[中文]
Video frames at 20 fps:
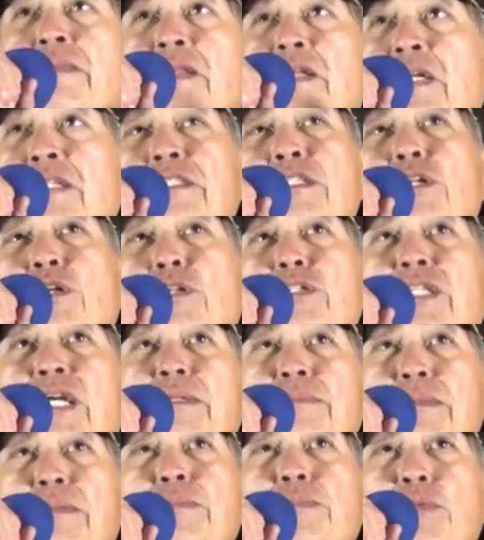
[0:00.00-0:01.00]
可是农
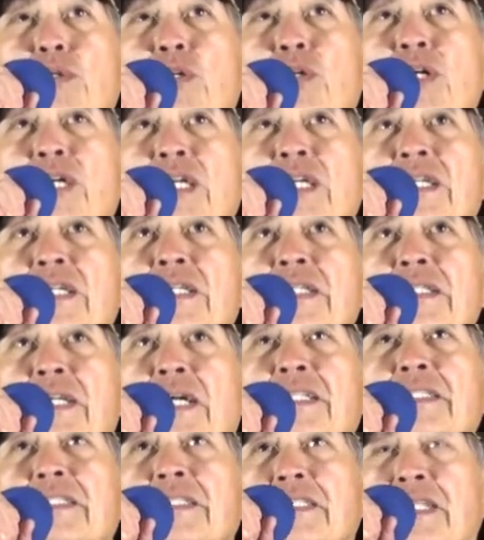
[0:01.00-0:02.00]
产品不会，
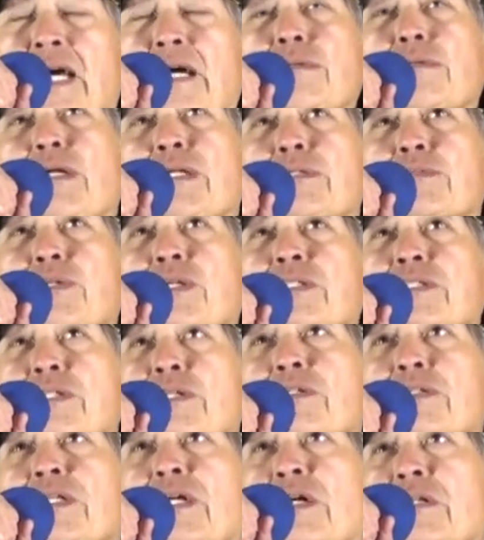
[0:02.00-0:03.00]
它是台湾最
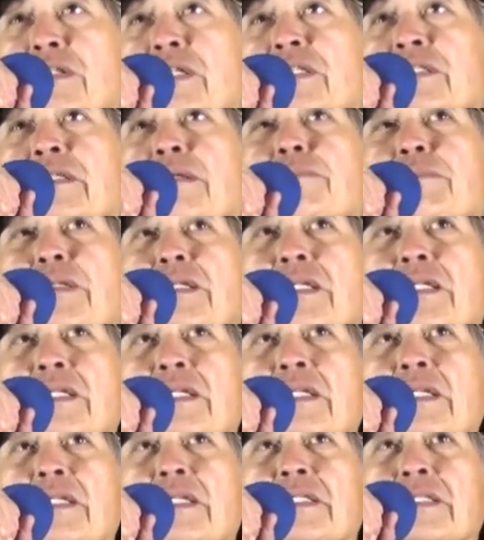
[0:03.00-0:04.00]
重要的生命
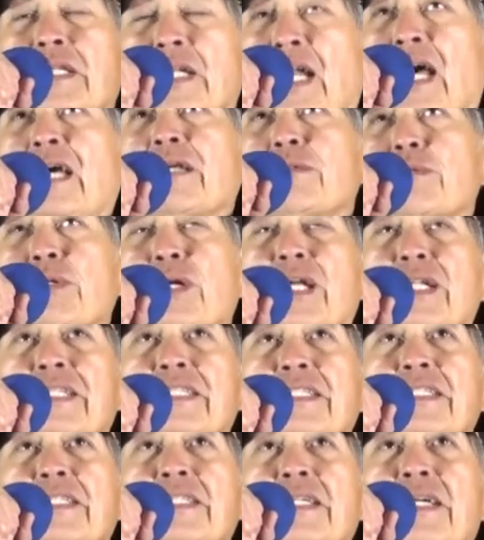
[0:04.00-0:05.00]
的来源
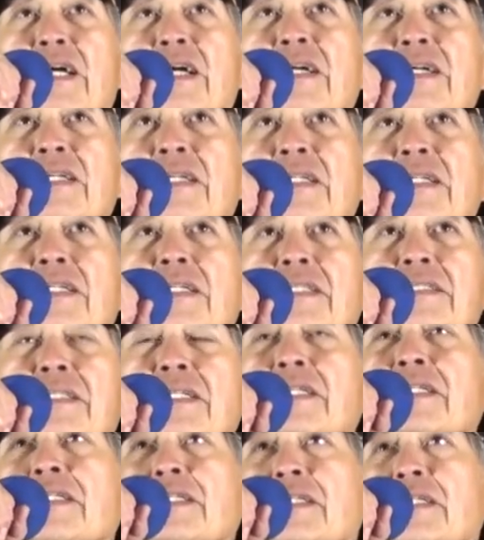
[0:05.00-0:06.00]
啊！这
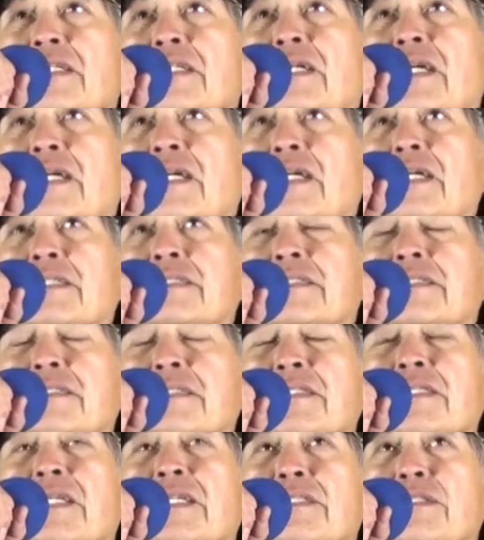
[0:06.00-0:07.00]
个呃，
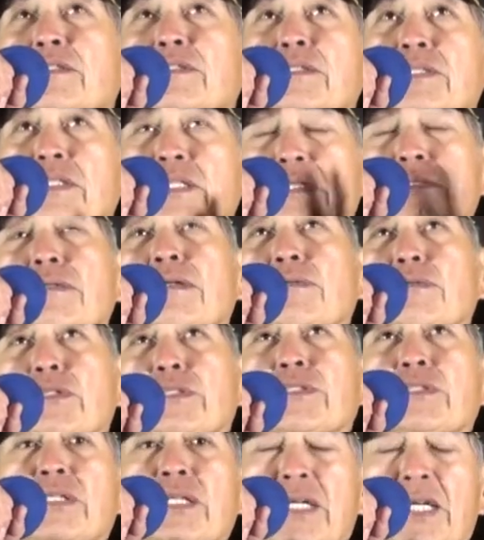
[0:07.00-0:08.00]
今天就是因为我
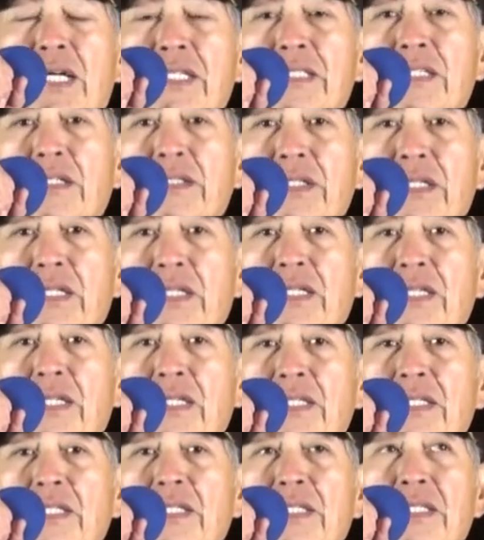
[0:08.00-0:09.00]
觉得看到那个，
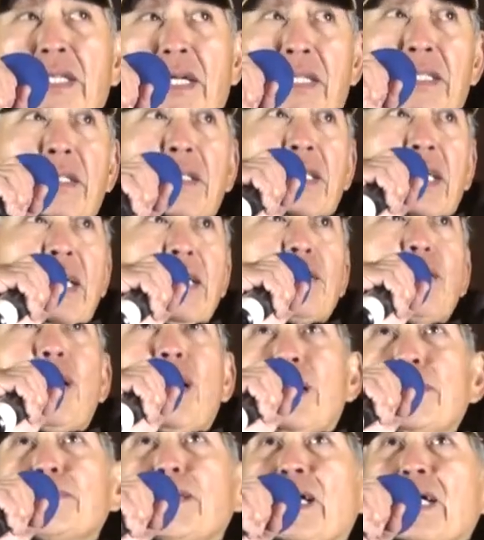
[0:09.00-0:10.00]
看到阳光
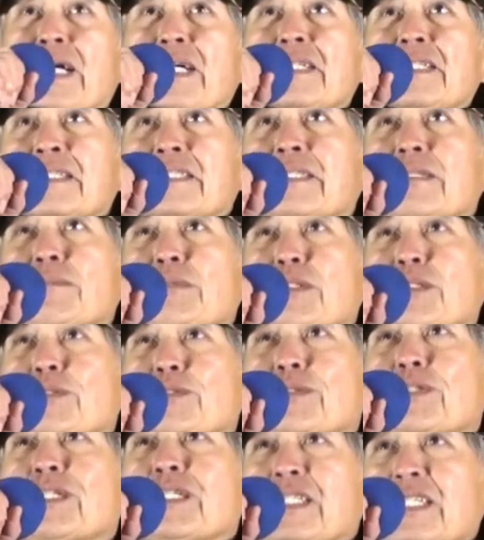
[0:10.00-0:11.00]
阿妈这么
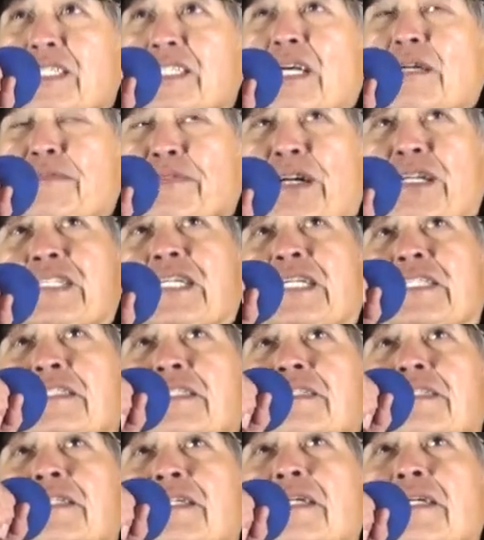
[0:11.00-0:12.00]
努力的在发展
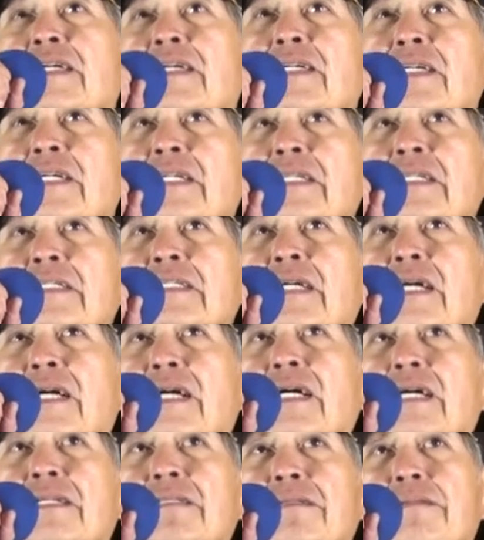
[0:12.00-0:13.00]
这些
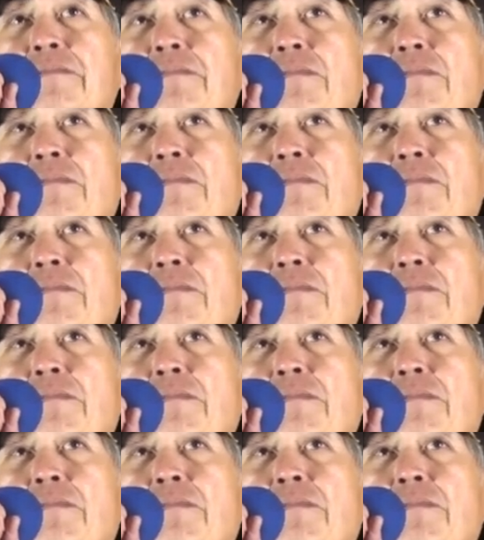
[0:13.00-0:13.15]
呃